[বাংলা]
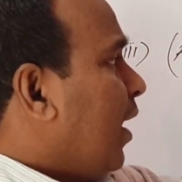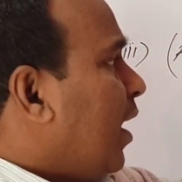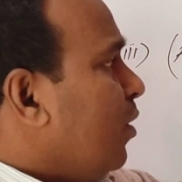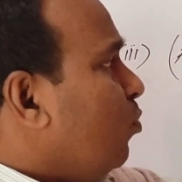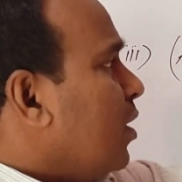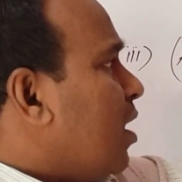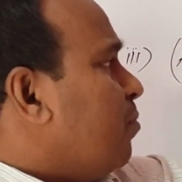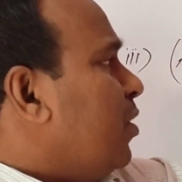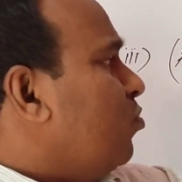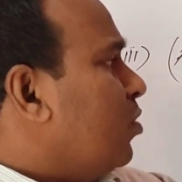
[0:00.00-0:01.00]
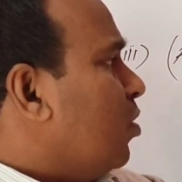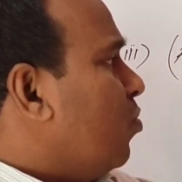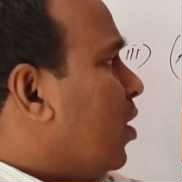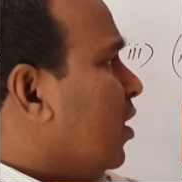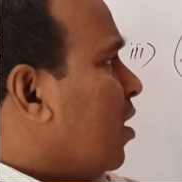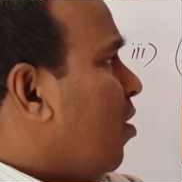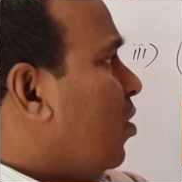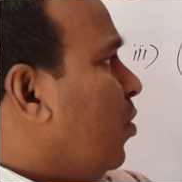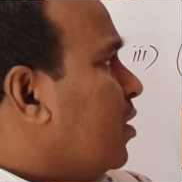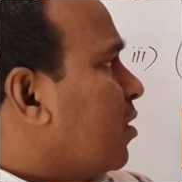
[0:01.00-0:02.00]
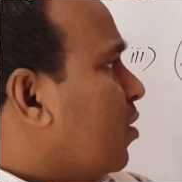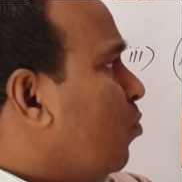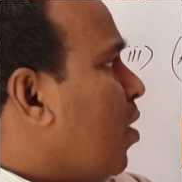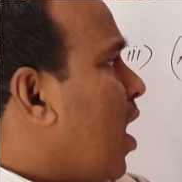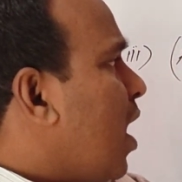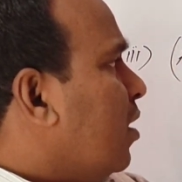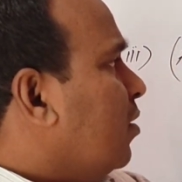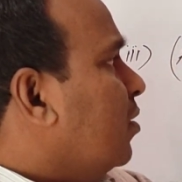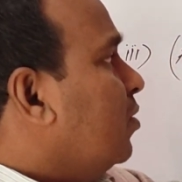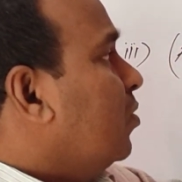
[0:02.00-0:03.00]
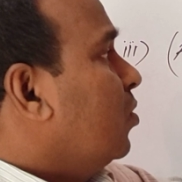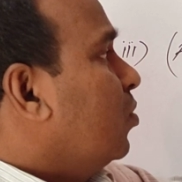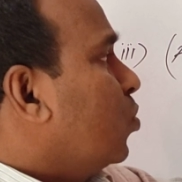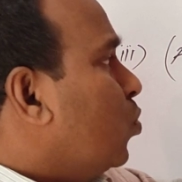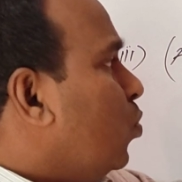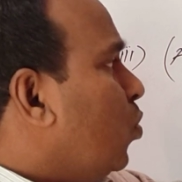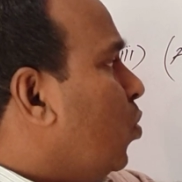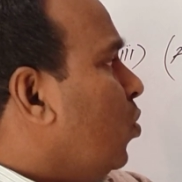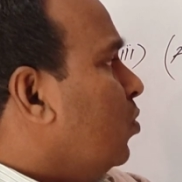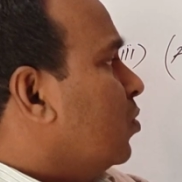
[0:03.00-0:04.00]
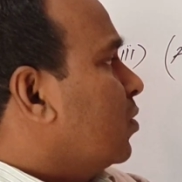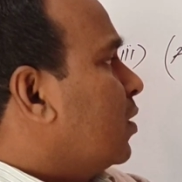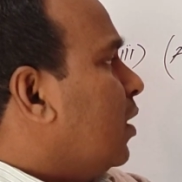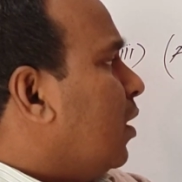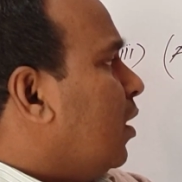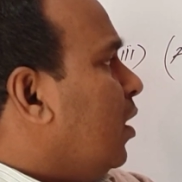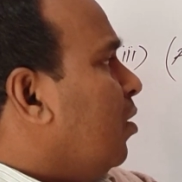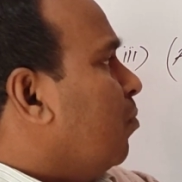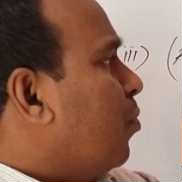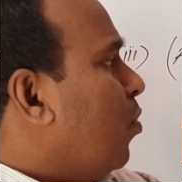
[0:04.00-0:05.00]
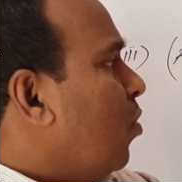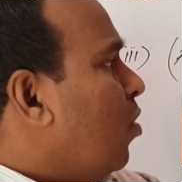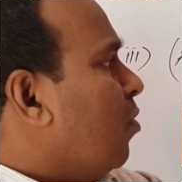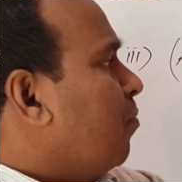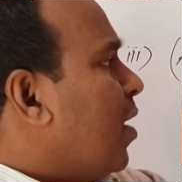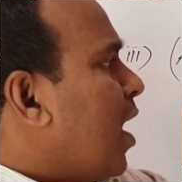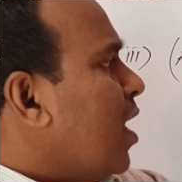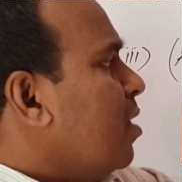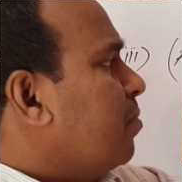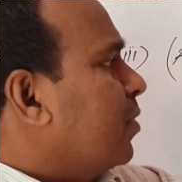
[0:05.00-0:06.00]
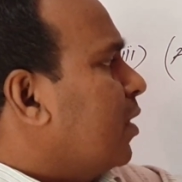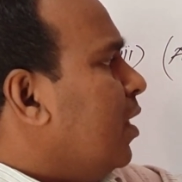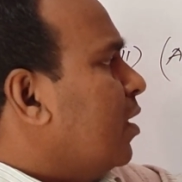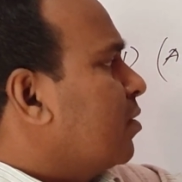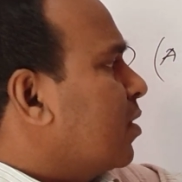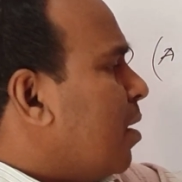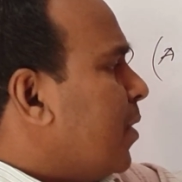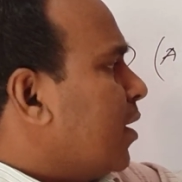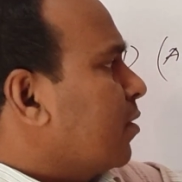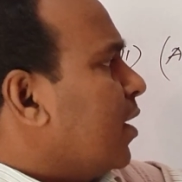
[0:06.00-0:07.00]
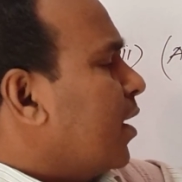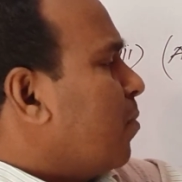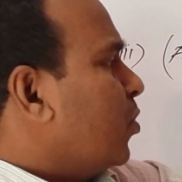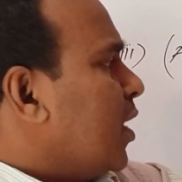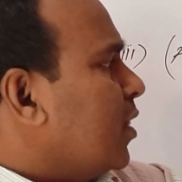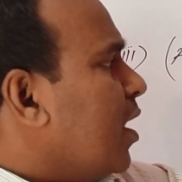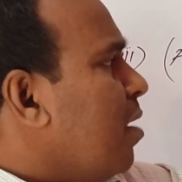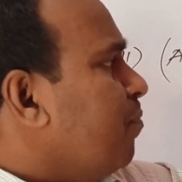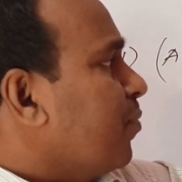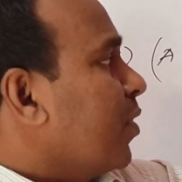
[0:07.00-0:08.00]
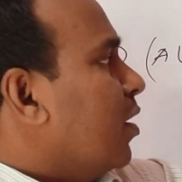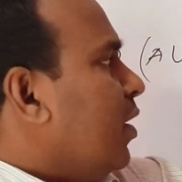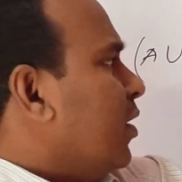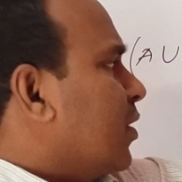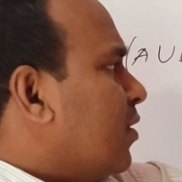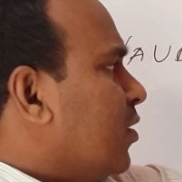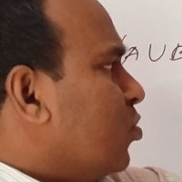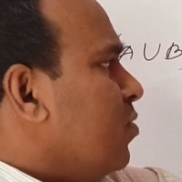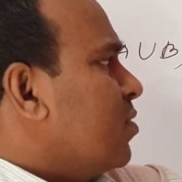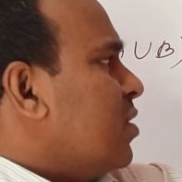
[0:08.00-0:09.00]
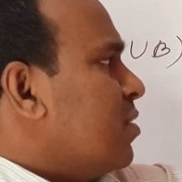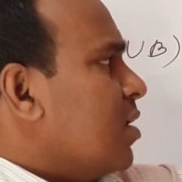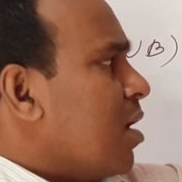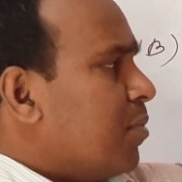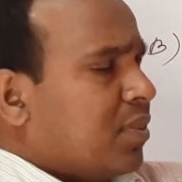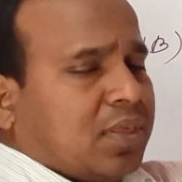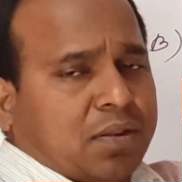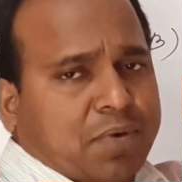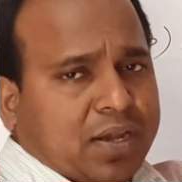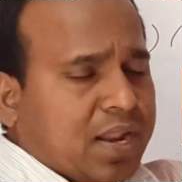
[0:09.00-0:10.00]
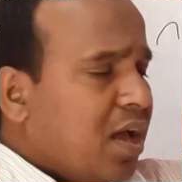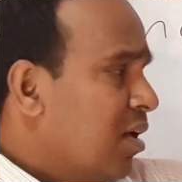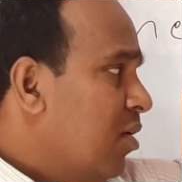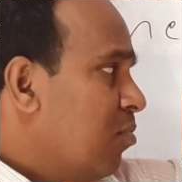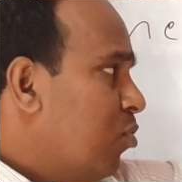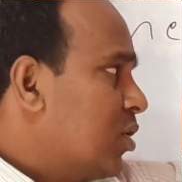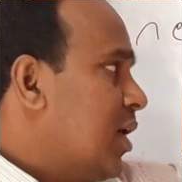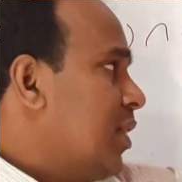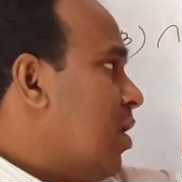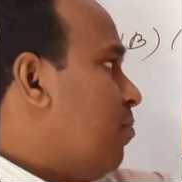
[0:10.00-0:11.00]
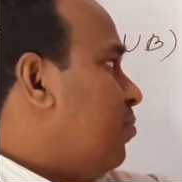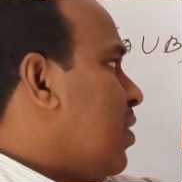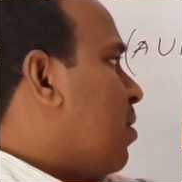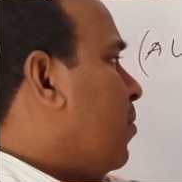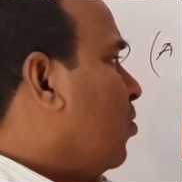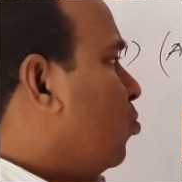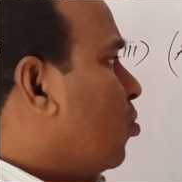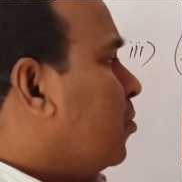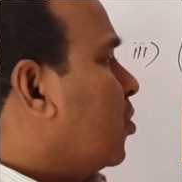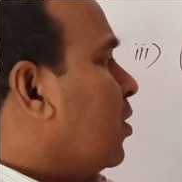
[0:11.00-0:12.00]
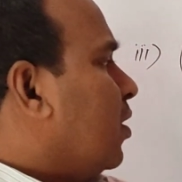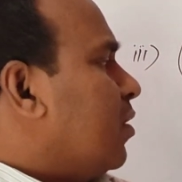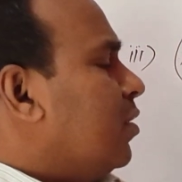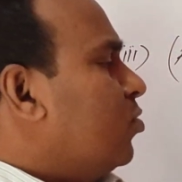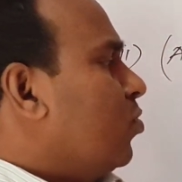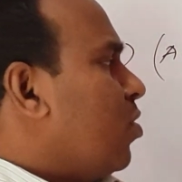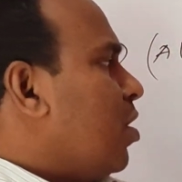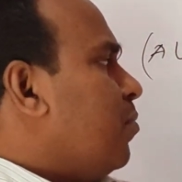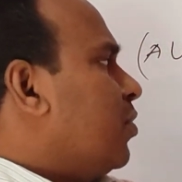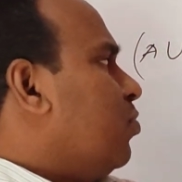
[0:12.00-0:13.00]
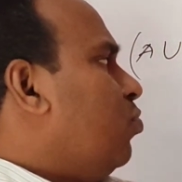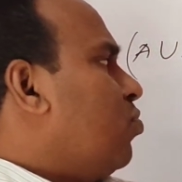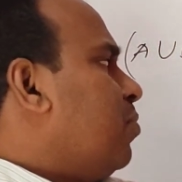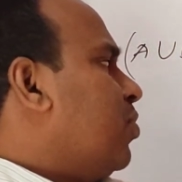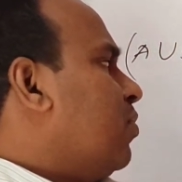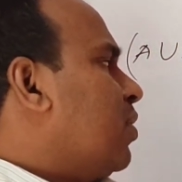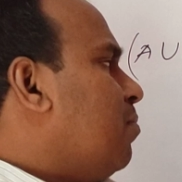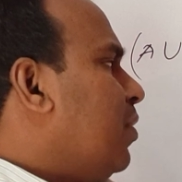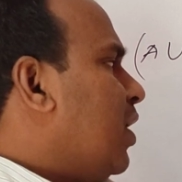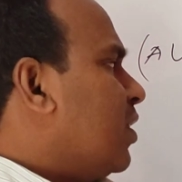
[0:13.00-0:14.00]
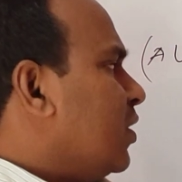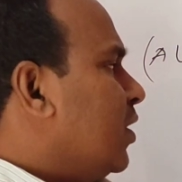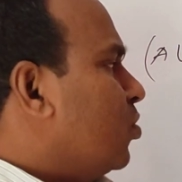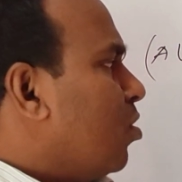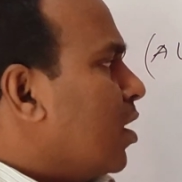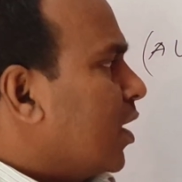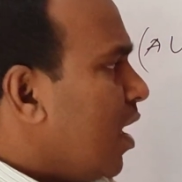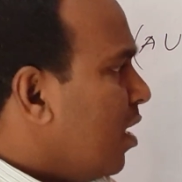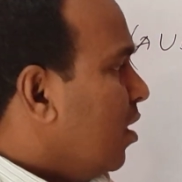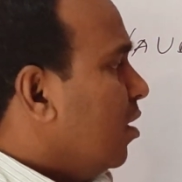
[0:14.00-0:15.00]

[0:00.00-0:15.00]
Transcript: এ ইউনিয়ন বি যদি করি তাহলে হয়ে যাচ্ছে ওয়ান টু থ্রি ফোর ফাইভ সিক্স সেভেন এটা বসাই দিলাম ইন্টারসেকশন সির জায়গায় আমরা সির মানটা বসাই দিলাম দেওয়ার পরে দুটোর ভিতর ইন্টারসেকশন করলাম অর্থাৎ দুটোর ভিতর যেটা মিল আছে সেই সংখ্যাটা